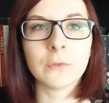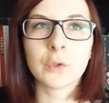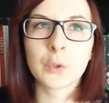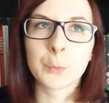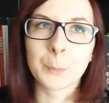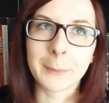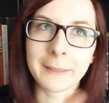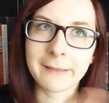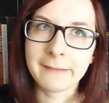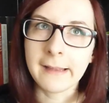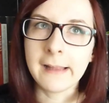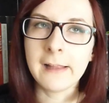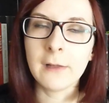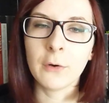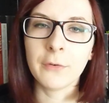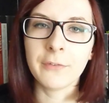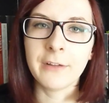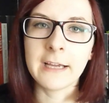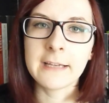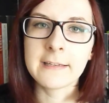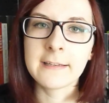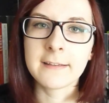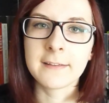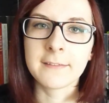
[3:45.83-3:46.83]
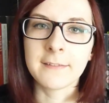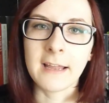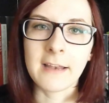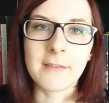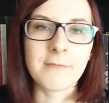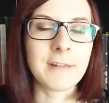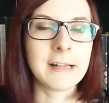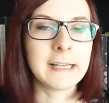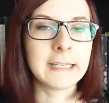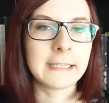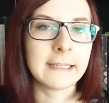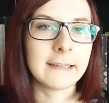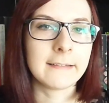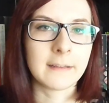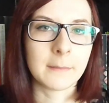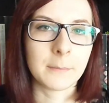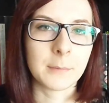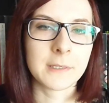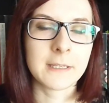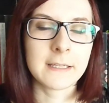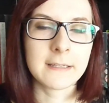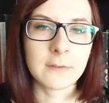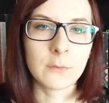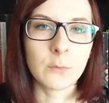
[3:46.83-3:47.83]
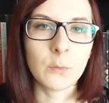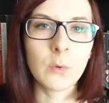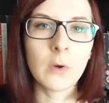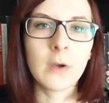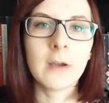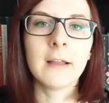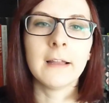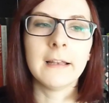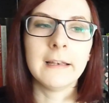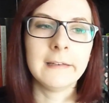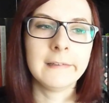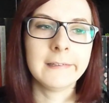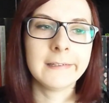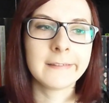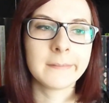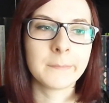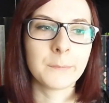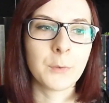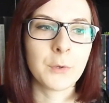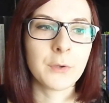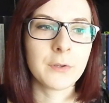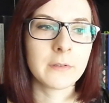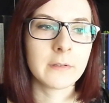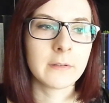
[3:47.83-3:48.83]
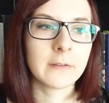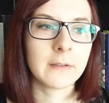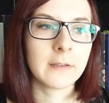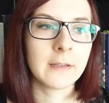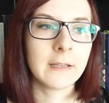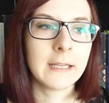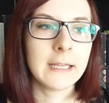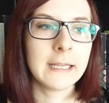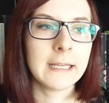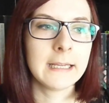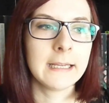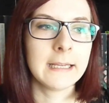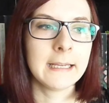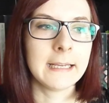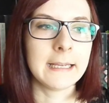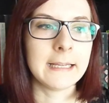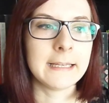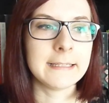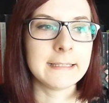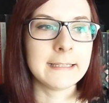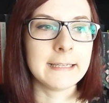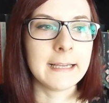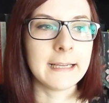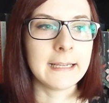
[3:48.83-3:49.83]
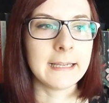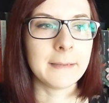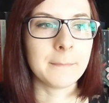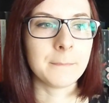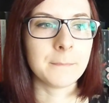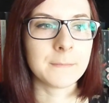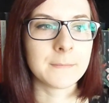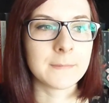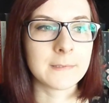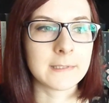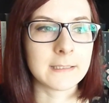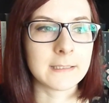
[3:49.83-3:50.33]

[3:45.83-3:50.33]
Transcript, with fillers: speziell auch während des Zweiten Weltkriegs, aber nicht nur, lesen möchte, in der eben